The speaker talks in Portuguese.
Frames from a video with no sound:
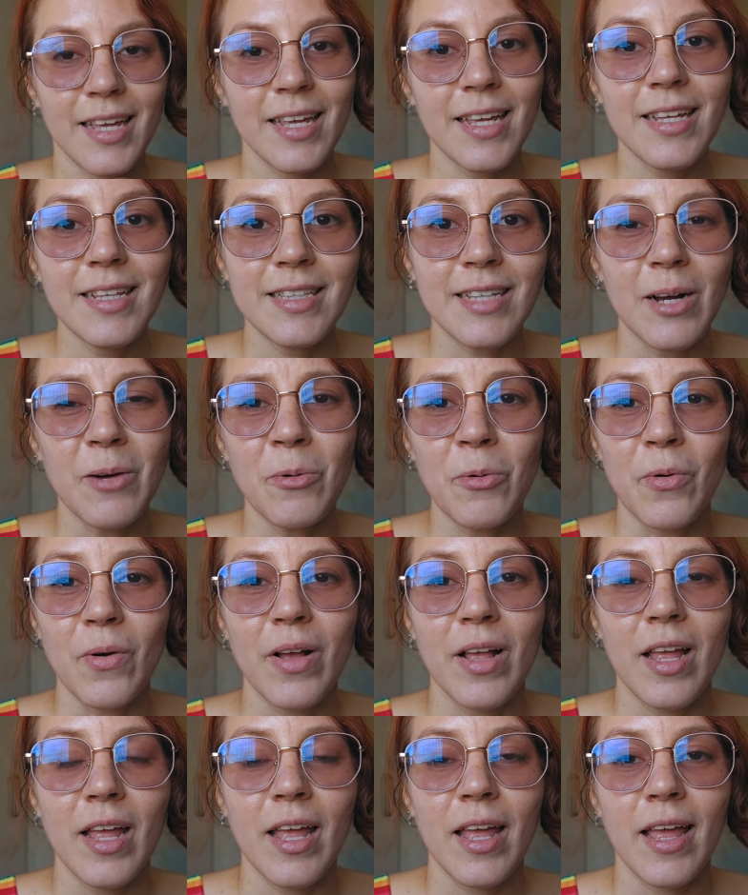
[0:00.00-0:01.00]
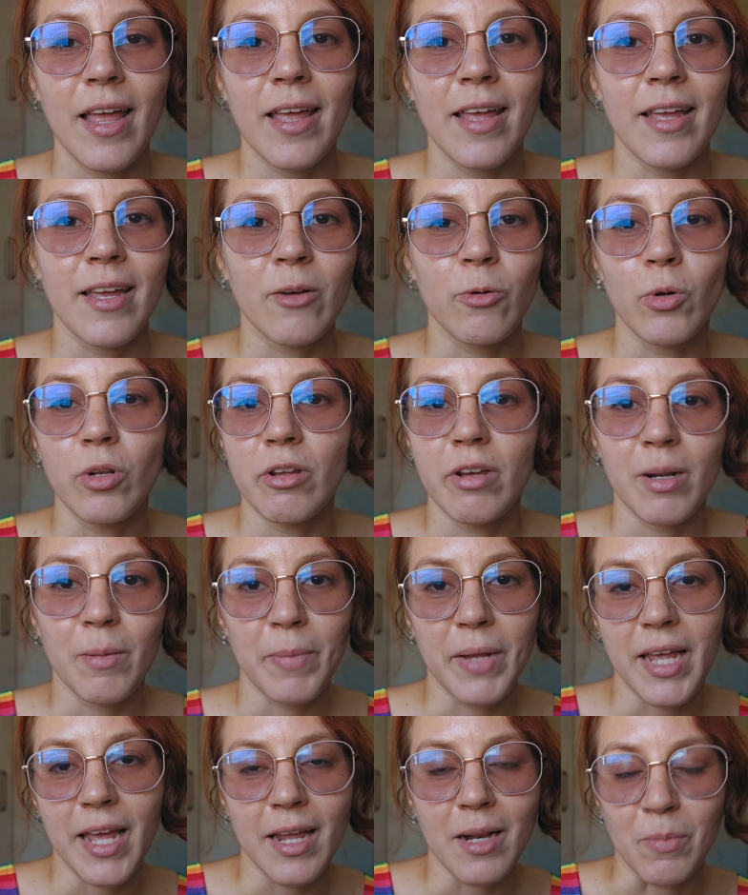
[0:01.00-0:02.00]
Então, é, quando eu era
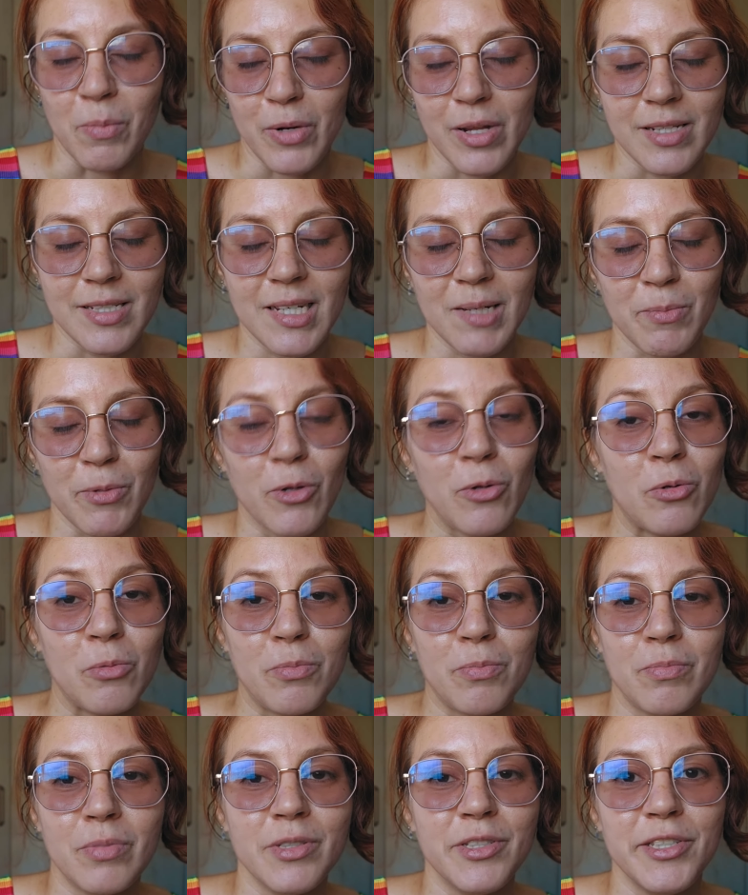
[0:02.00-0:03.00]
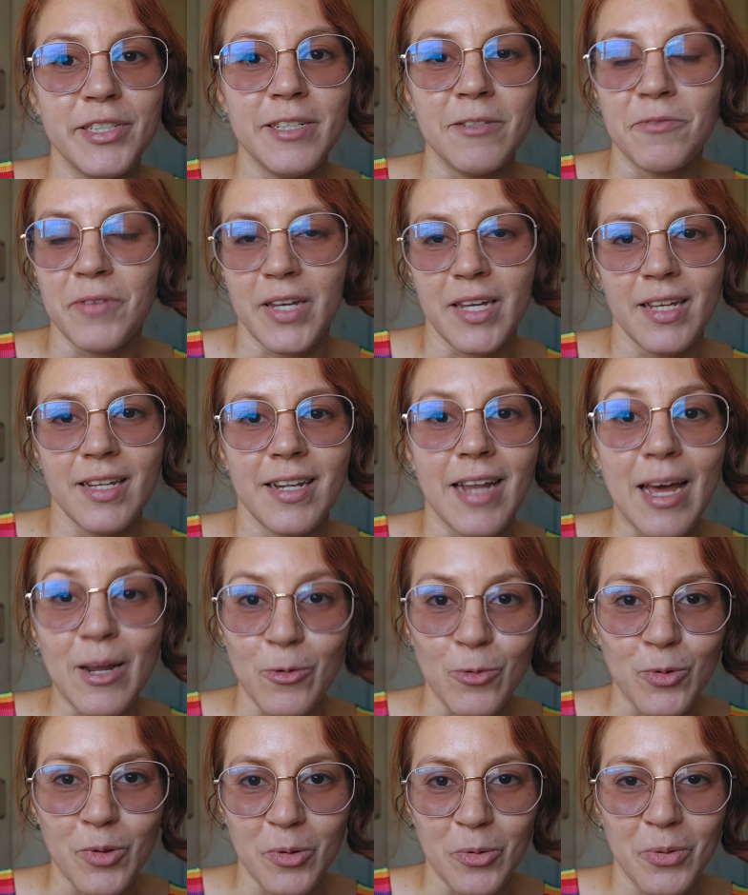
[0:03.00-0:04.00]
pequena, por exemplo, eu não podia ver
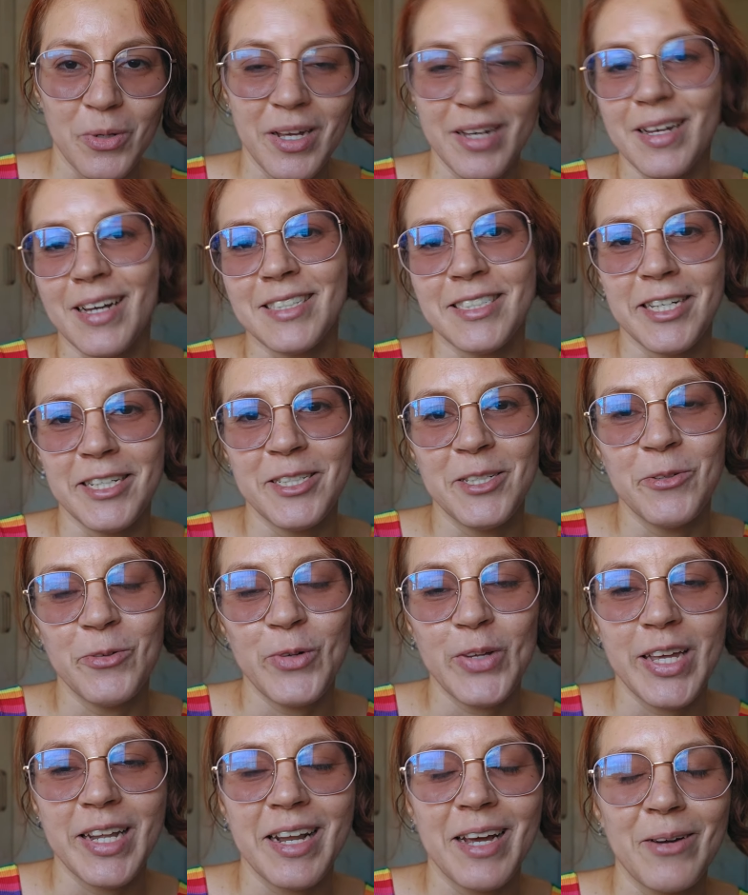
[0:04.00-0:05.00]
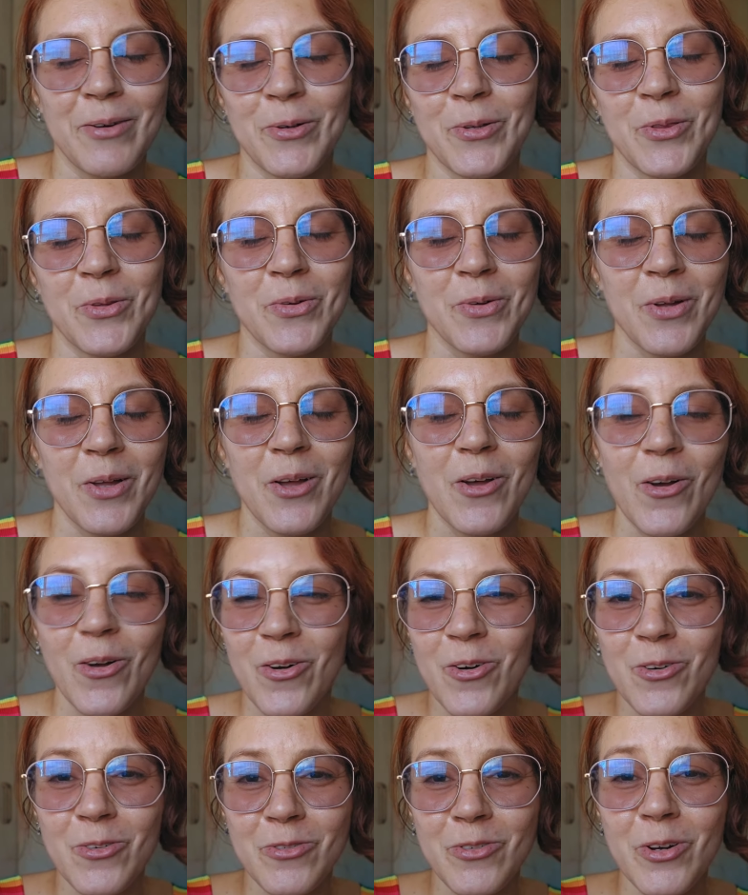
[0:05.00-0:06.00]
Naruto. A gente via Naruto
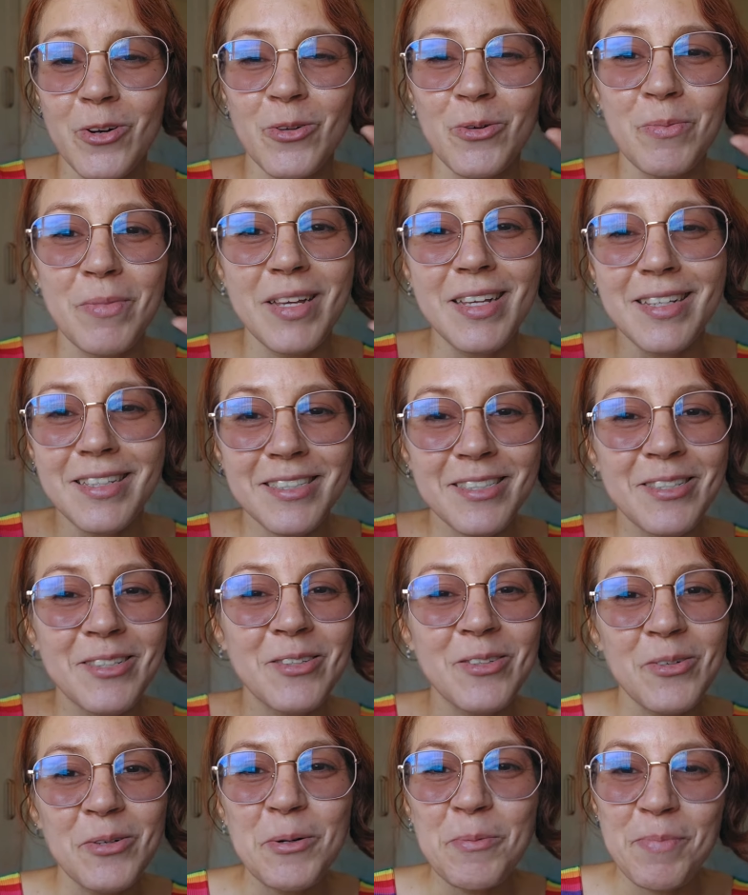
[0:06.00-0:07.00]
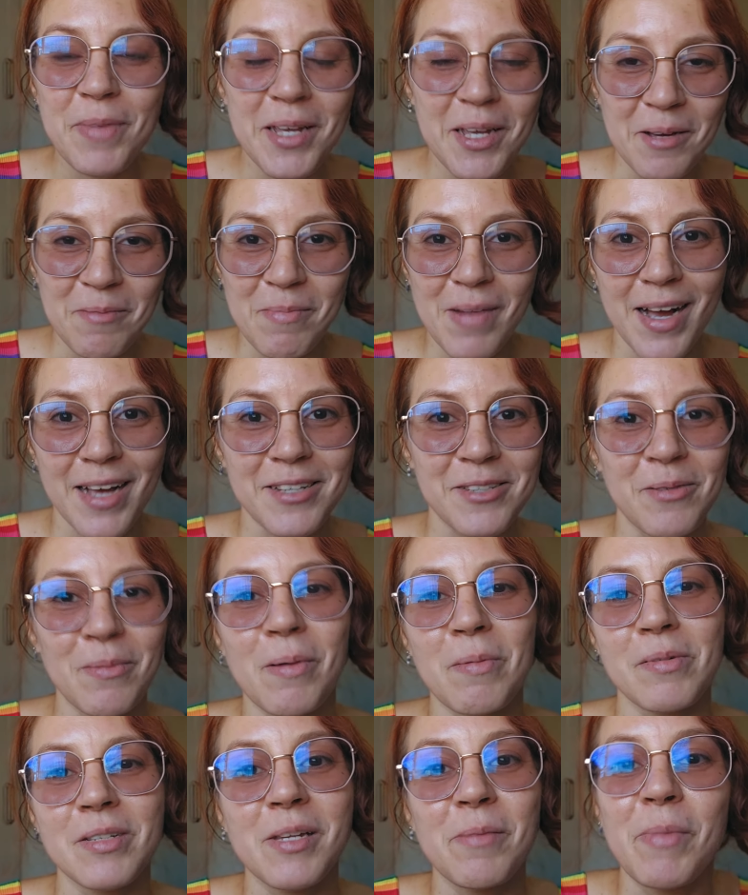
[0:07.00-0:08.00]
com o volume super baixo
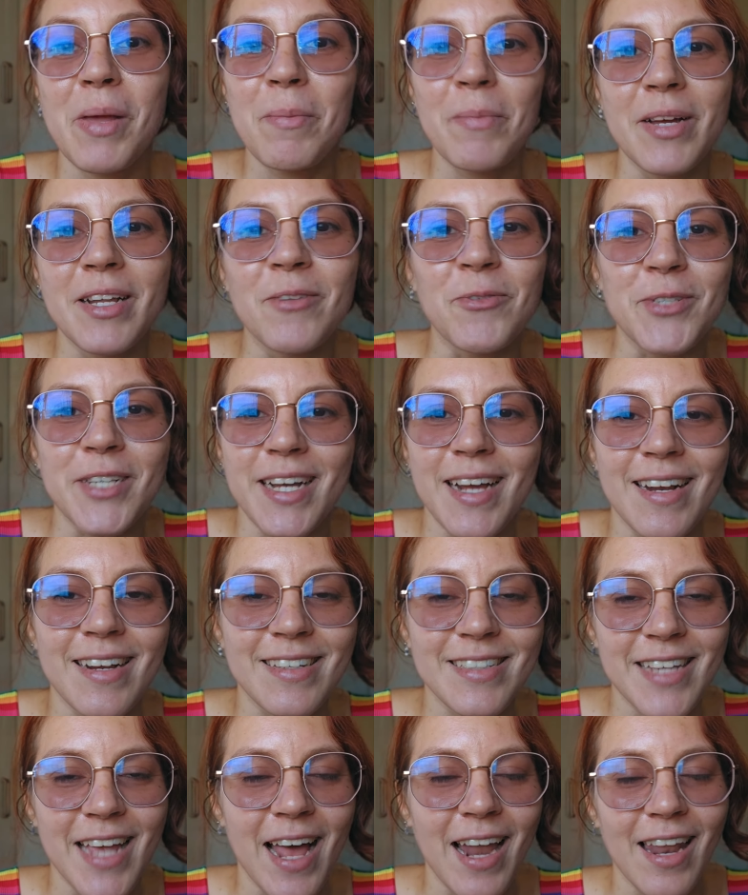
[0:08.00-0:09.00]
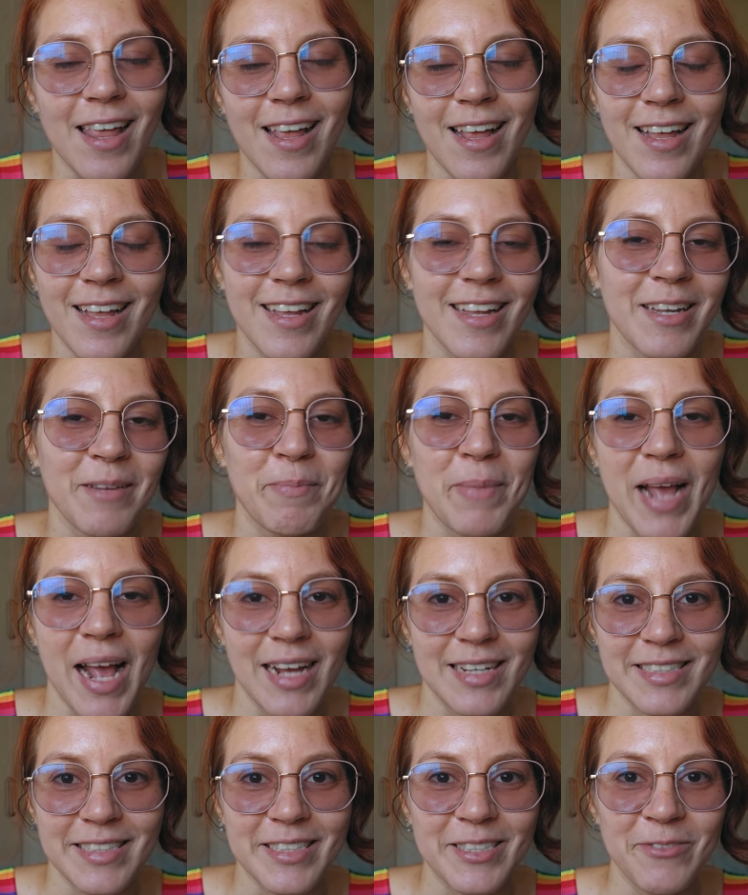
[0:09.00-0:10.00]
para poder minha mãe não chegar na sala e
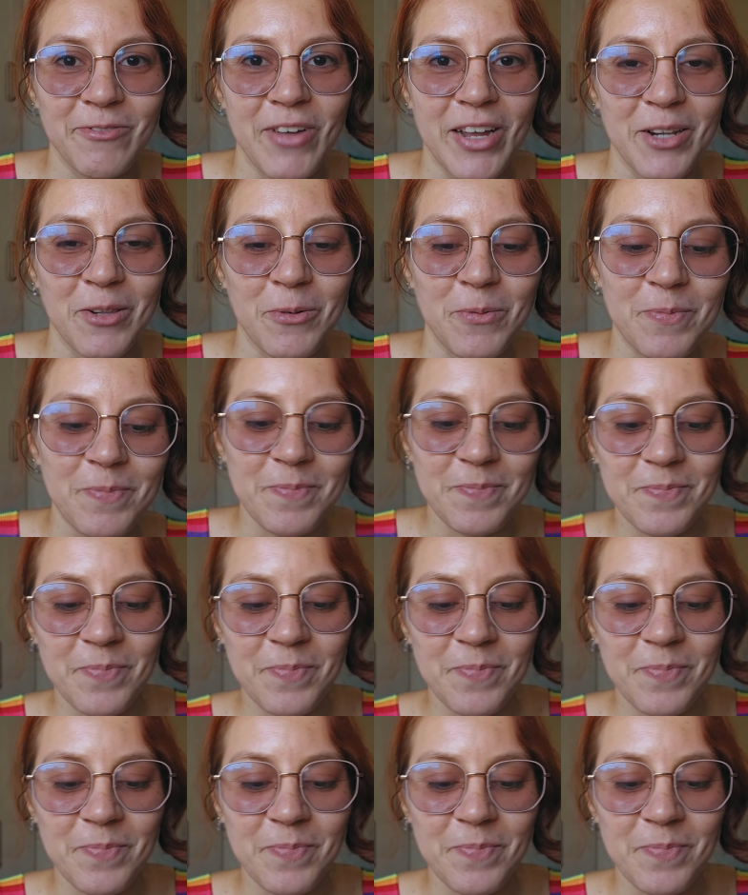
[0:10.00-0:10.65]
pegar a gente vendo.